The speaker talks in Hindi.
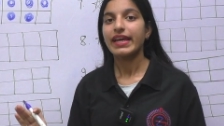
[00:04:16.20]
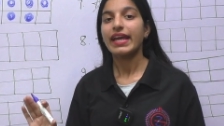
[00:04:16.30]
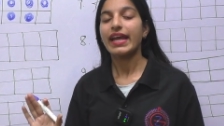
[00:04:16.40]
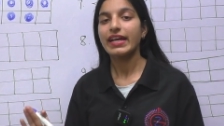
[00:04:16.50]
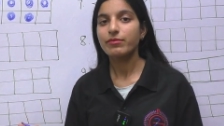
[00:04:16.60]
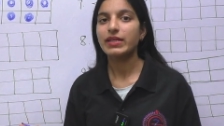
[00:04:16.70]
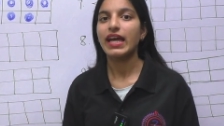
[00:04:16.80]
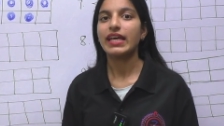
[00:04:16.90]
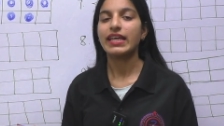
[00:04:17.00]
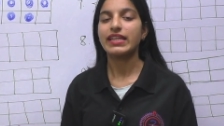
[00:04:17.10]
एट
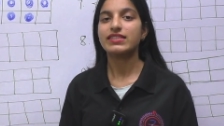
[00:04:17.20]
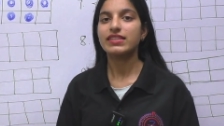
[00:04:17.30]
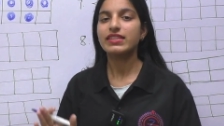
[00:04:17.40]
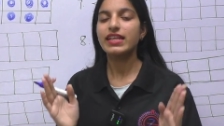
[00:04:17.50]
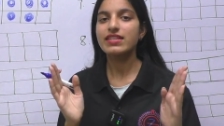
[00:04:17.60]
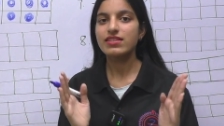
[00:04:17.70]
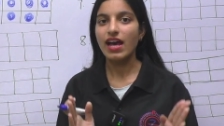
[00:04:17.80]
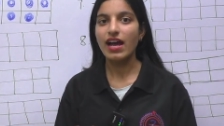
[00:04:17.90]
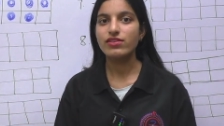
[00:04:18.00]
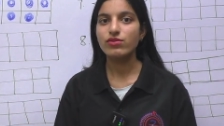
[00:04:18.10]
बनाएंगे जितने
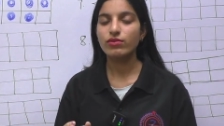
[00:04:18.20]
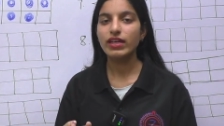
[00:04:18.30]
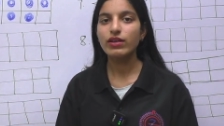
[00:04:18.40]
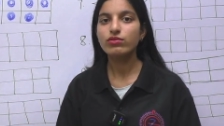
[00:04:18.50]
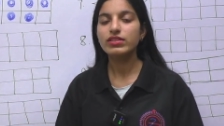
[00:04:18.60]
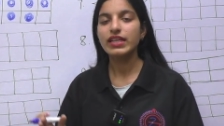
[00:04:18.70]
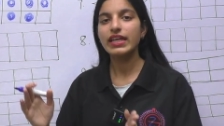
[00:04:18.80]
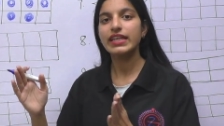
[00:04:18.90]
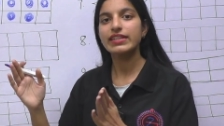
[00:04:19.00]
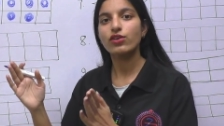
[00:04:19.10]
स्टार्स होंगे उतने
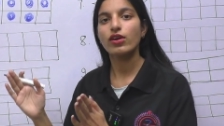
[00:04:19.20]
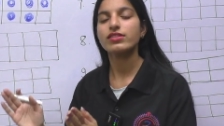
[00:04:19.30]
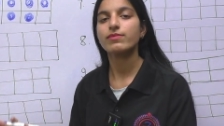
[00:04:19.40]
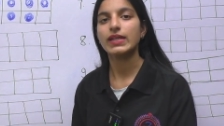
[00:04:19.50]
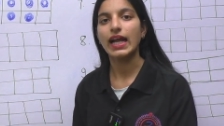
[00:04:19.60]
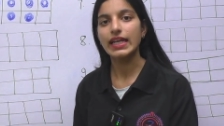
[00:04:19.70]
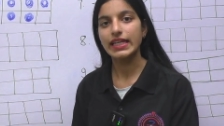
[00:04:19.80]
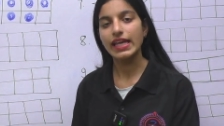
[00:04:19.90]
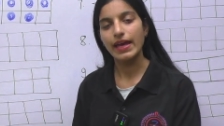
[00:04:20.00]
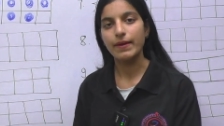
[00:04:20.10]
ही डॉट्स बनाने
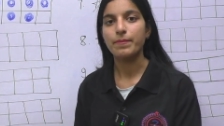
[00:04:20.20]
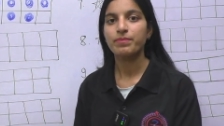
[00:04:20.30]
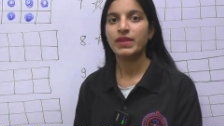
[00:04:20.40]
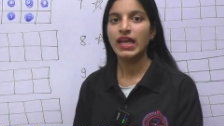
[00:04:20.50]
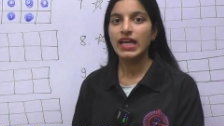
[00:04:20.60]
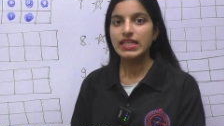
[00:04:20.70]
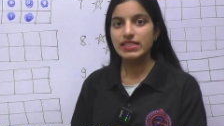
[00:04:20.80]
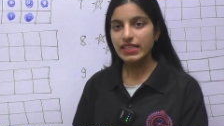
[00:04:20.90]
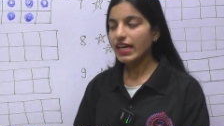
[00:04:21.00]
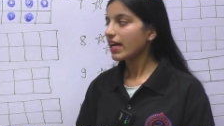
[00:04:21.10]
हैं
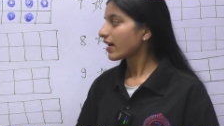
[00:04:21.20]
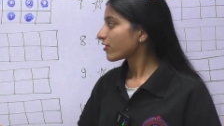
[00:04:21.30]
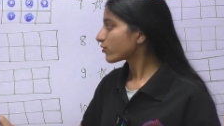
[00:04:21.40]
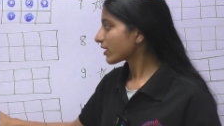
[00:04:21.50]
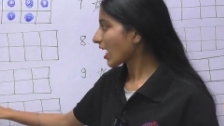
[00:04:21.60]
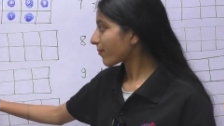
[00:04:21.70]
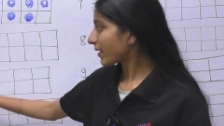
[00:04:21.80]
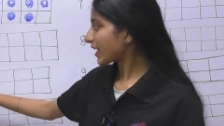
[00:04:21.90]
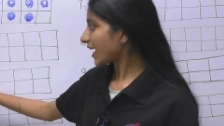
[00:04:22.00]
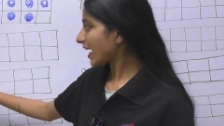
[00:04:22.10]
ठीक है तो यहाँ
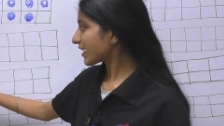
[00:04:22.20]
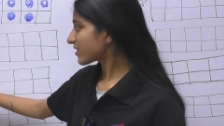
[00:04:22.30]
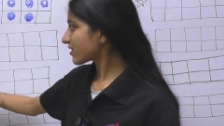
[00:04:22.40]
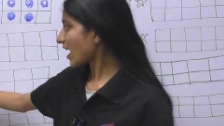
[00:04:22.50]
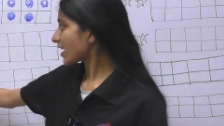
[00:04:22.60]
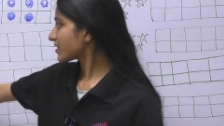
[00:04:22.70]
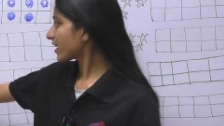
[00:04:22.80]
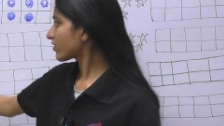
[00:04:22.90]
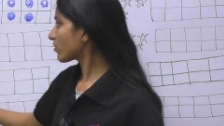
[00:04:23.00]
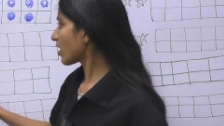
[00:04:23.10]
पर एट स्टार्स
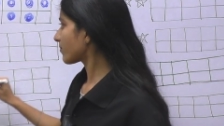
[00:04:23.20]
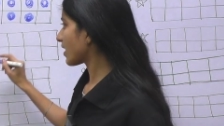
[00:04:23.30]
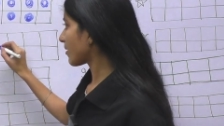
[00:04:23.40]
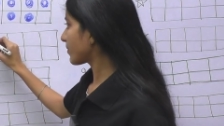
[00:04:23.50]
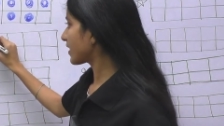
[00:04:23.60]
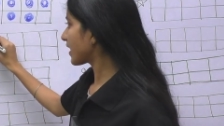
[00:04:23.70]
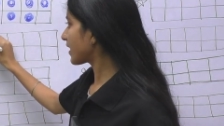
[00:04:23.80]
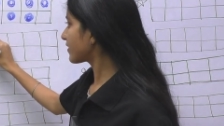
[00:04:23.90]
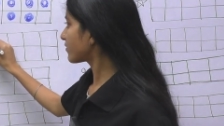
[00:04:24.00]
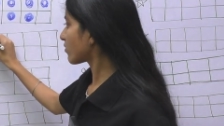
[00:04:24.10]
है तो हम यहाँ पर
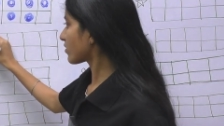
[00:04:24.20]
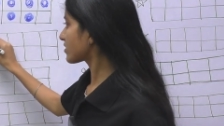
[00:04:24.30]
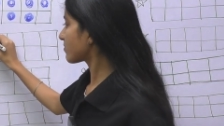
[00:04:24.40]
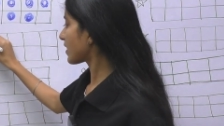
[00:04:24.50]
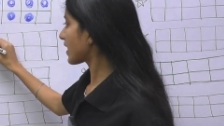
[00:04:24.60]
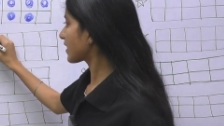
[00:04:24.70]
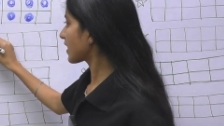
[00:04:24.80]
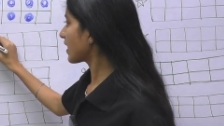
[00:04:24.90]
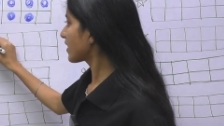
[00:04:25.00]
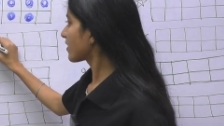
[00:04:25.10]
एट डॉट्स बनाएंगे
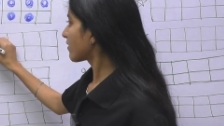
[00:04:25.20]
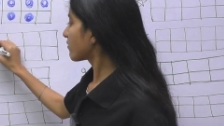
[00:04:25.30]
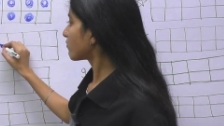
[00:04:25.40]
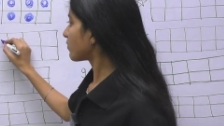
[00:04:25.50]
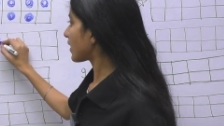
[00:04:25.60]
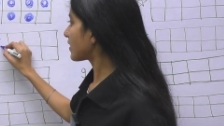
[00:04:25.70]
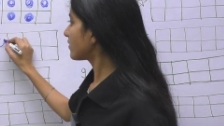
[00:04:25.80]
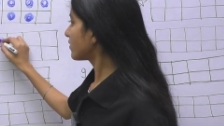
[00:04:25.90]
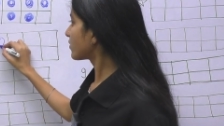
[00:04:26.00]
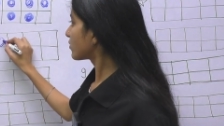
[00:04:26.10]
वन
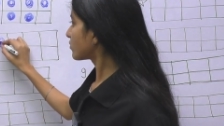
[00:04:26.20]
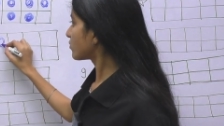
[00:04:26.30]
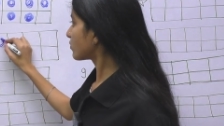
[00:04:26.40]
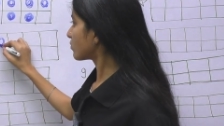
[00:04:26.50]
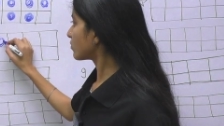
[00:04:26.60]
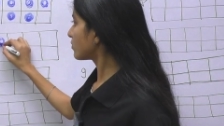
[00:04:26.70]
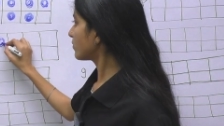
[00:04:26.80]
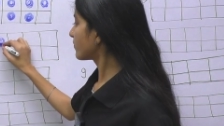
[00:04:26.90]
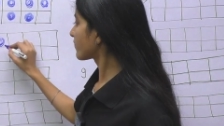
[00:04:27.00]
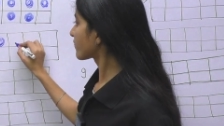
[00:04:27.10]
टू
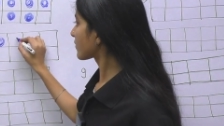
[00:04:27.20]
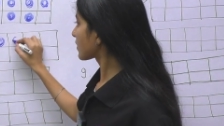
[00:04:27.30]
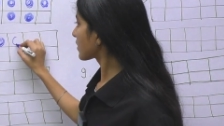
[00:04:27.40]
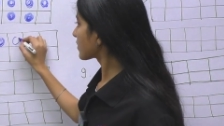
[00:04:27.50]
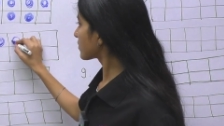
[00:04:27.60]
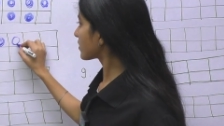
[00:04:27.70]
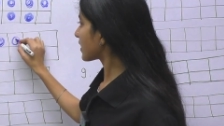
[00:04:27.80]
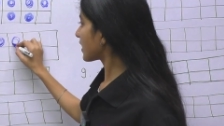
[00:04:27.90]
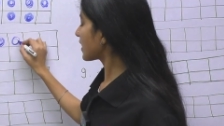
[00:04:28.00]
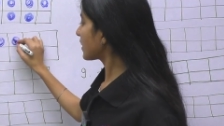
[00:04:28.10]

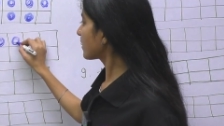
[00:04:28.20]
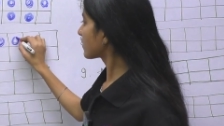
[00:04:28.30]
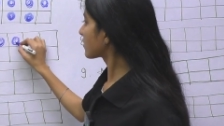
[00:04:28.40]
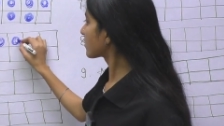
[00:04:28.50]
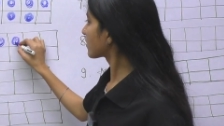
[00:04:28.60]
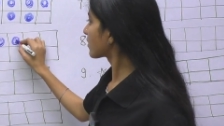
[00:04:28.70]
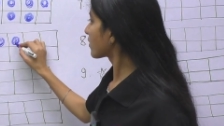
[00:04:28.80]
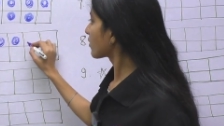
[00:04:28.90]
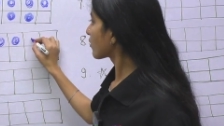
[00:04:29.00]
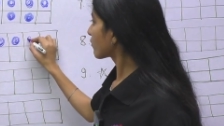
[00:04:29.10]
थ्री
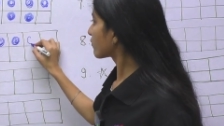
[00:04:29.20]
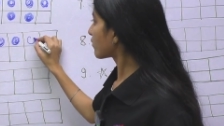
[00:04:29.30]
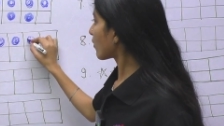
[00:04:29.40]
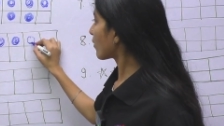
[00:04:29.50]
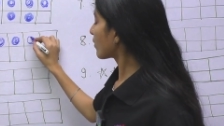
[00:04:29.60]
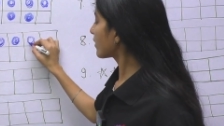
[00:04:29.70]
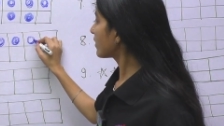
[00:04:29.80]
फोर